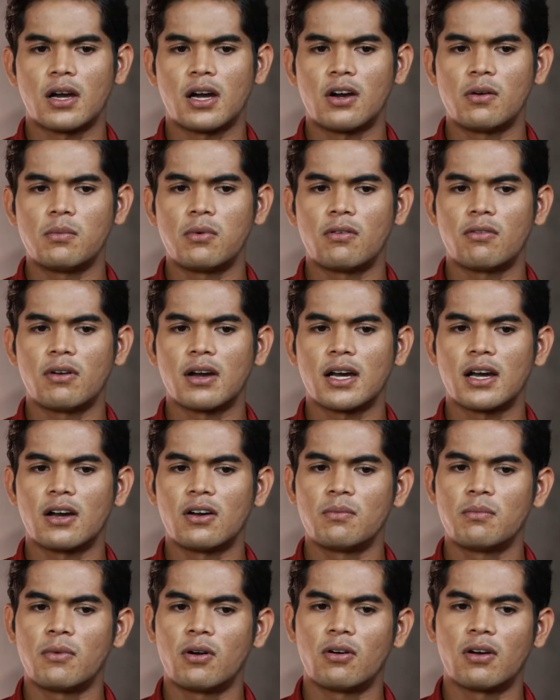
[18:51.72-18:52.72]
เขาบอกว่า
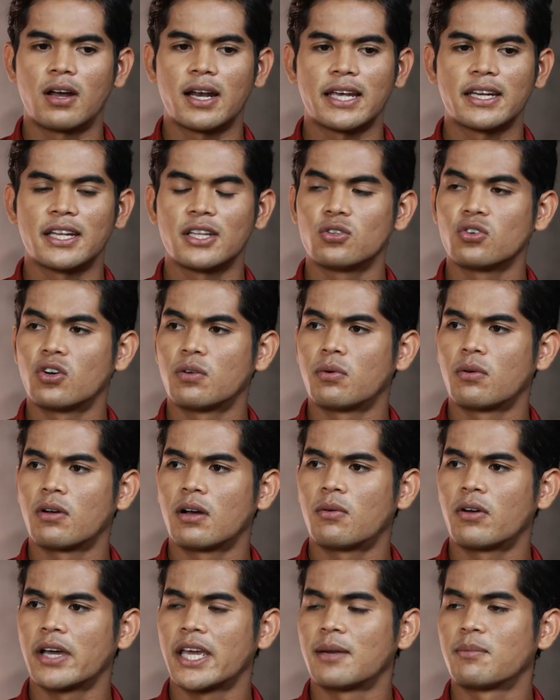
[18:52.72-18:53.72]
เขามองอะไรในตัวผม
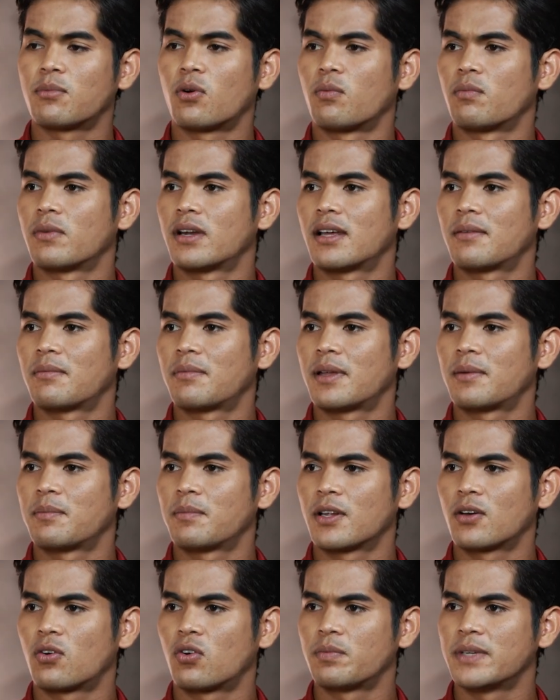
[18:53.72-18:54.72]
ครับว่าเห็นผมเนี่ยเป็น
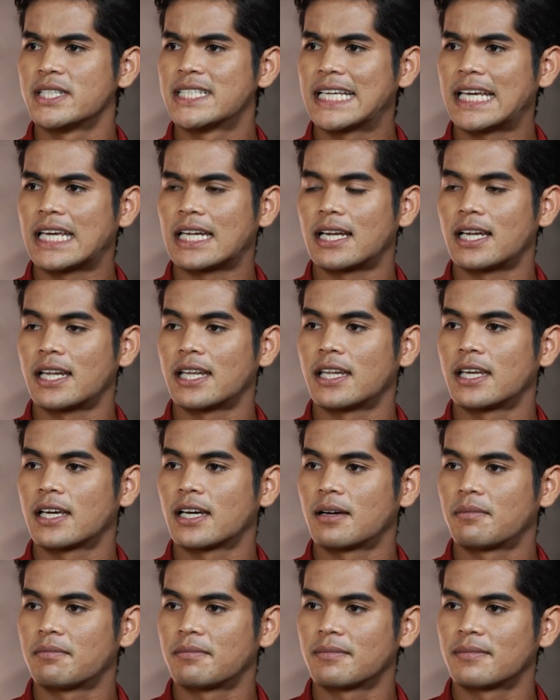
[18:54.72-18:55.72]
เป็นคนพิเศษอะไรเนี่
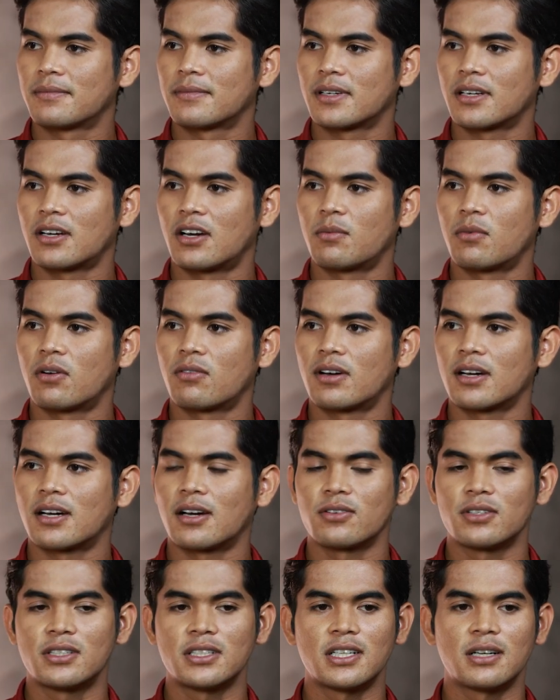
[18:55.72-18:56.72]
ยครับเขาบอกว่า
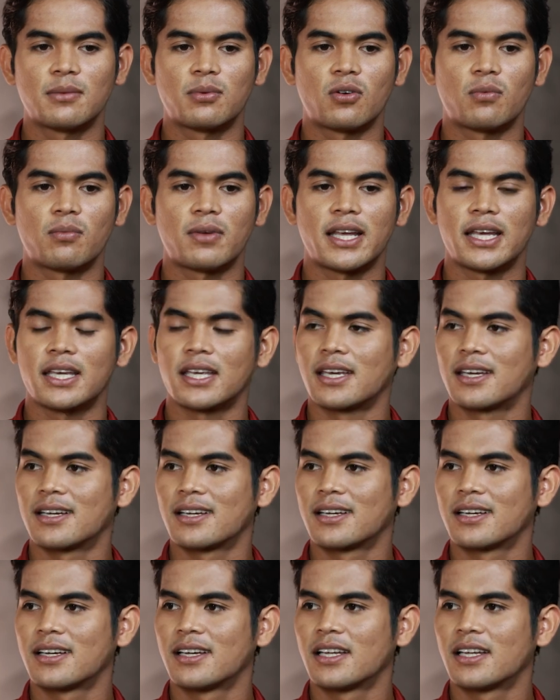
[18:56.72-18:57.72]
เขาเชื่อผมอะไรเงี้ย